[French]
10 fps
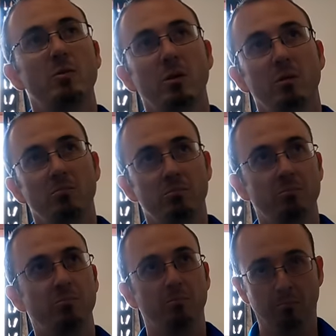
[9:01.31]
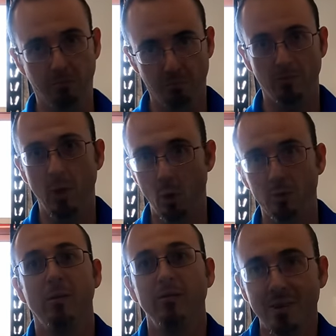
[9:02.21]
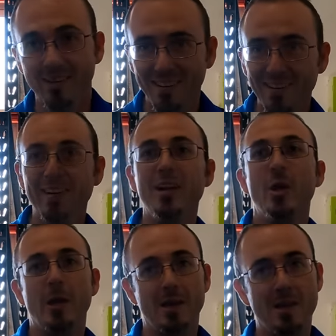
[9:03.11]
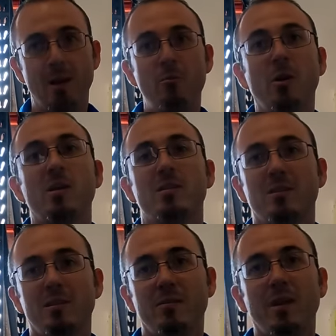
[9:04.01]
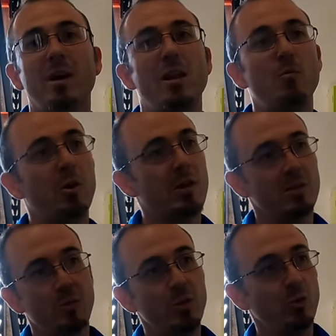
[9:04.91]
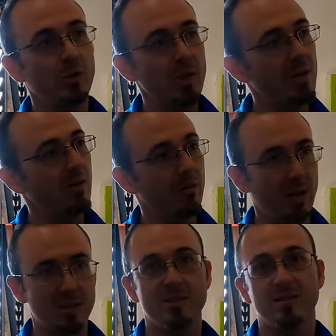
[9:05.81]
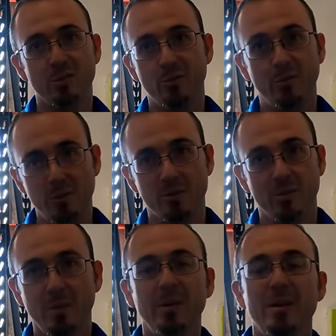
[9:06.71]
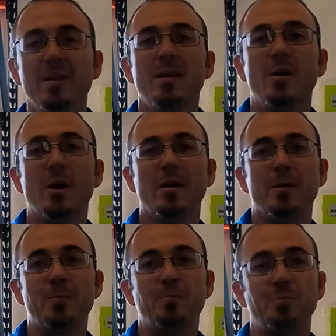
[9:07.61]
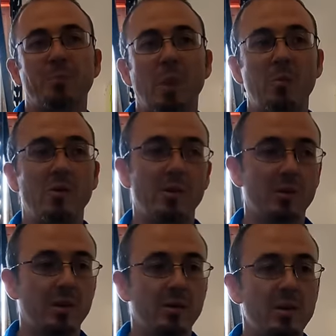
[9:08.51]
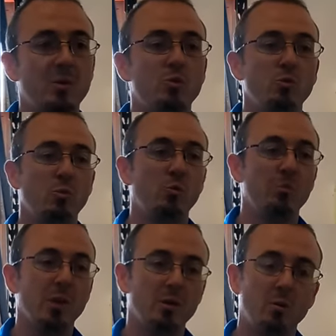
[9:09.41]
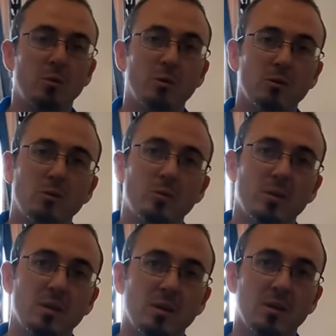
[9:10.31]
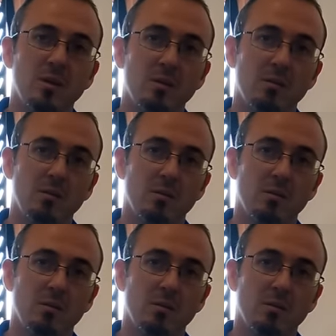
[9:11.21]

va durer longtemps. Ah, mais j'imagine, il, a bloqué, il a bloqué sa demi-journée, on verra si ça suffit, je sais pas. Euh, mais voilà, on va travailler là-dessus pour bien comprendre comment les trains,